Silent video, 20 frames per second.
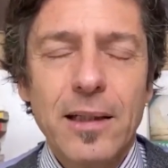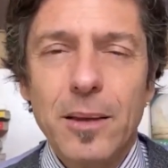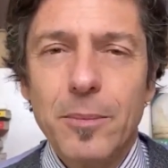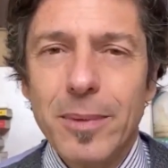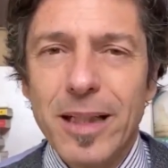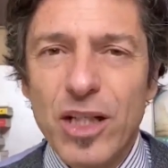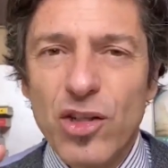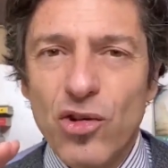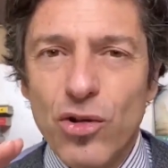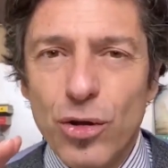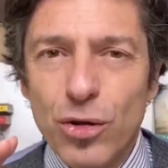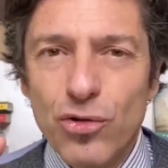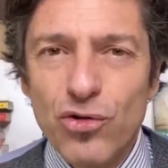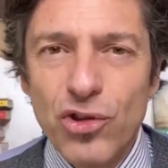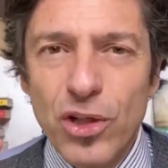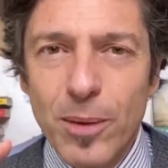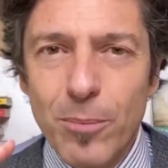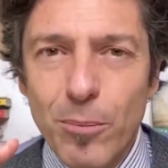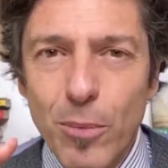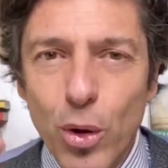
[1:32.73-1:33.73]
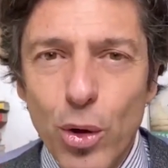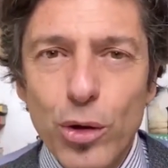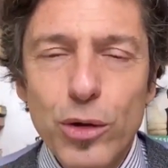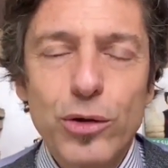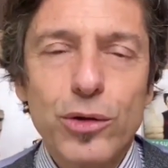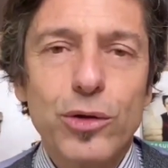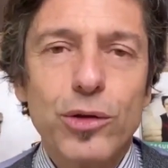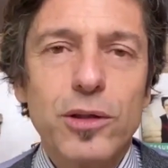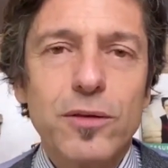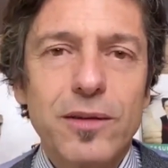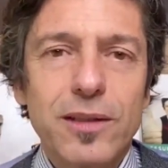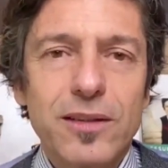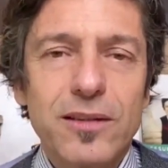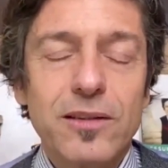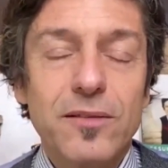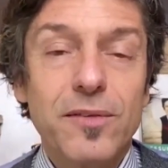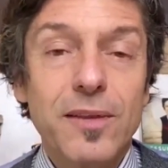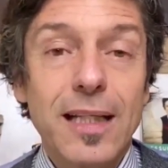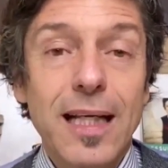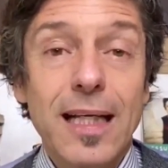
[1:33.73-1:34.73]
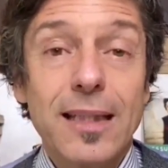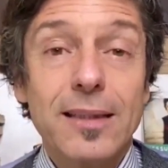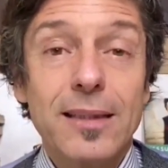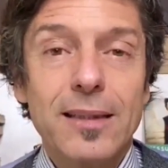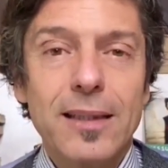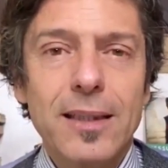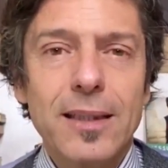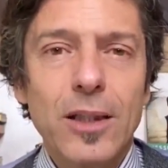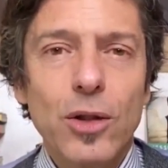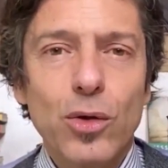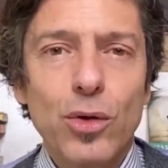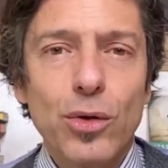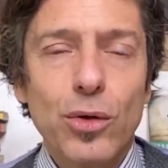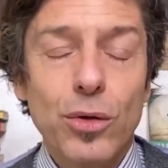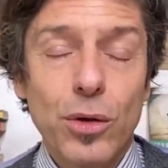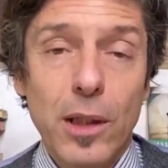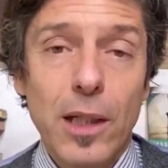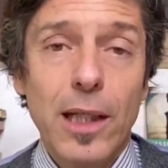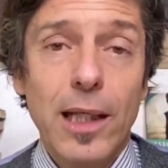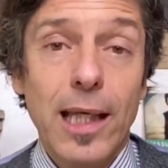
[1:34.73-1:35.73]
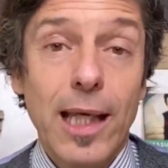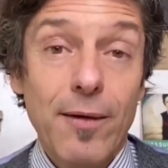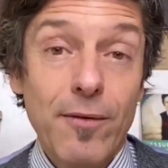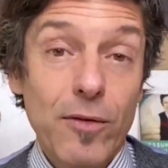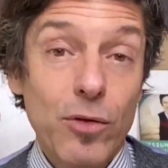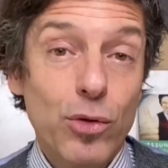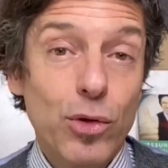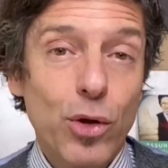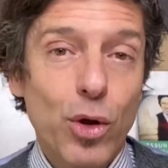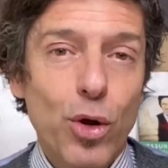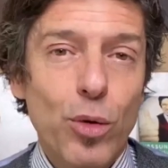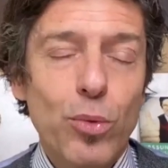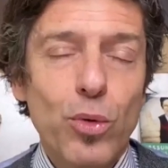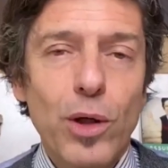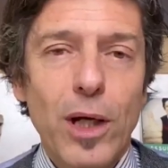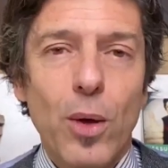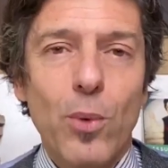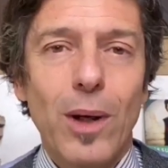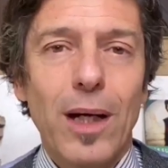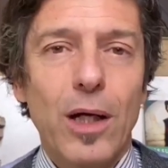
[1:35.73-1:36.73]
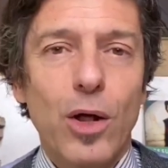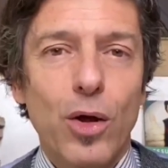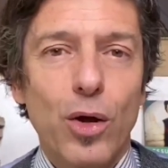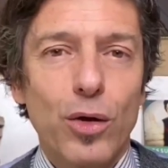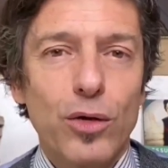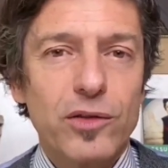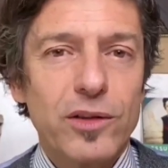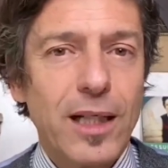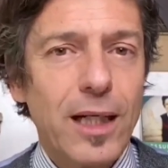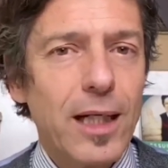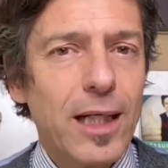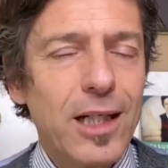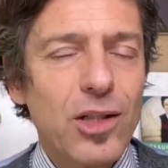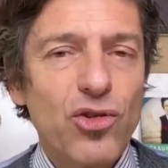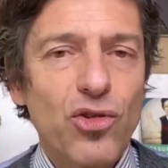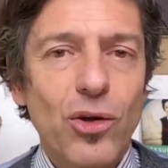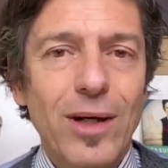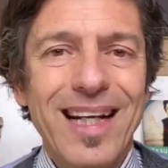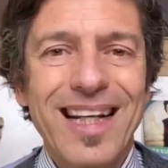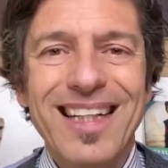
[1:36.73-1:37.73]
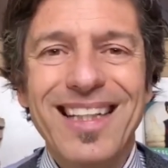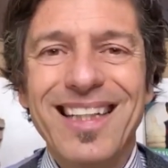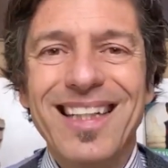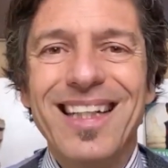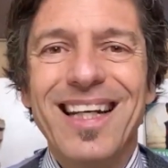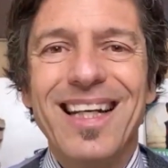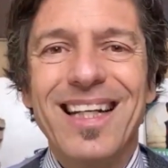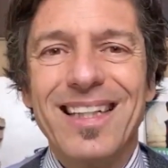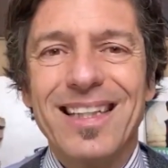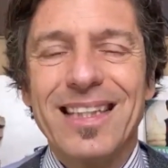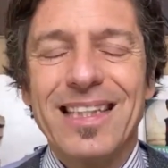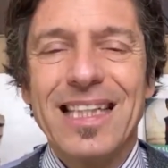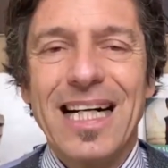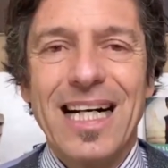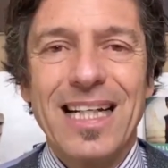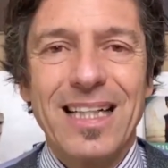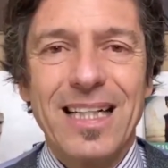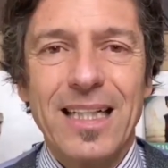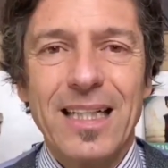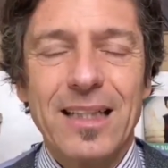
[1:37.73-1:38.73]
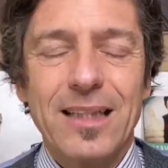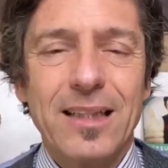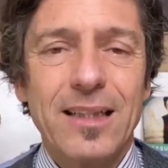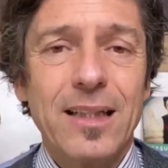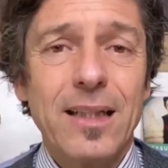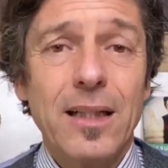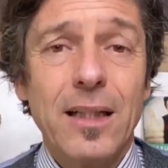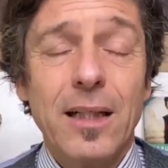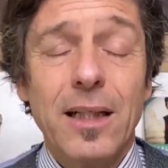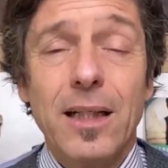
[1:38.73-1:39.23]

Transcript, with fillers: Merceologie molto diversificate tra di loro che avevano in comune qualcosa, e cioè il target.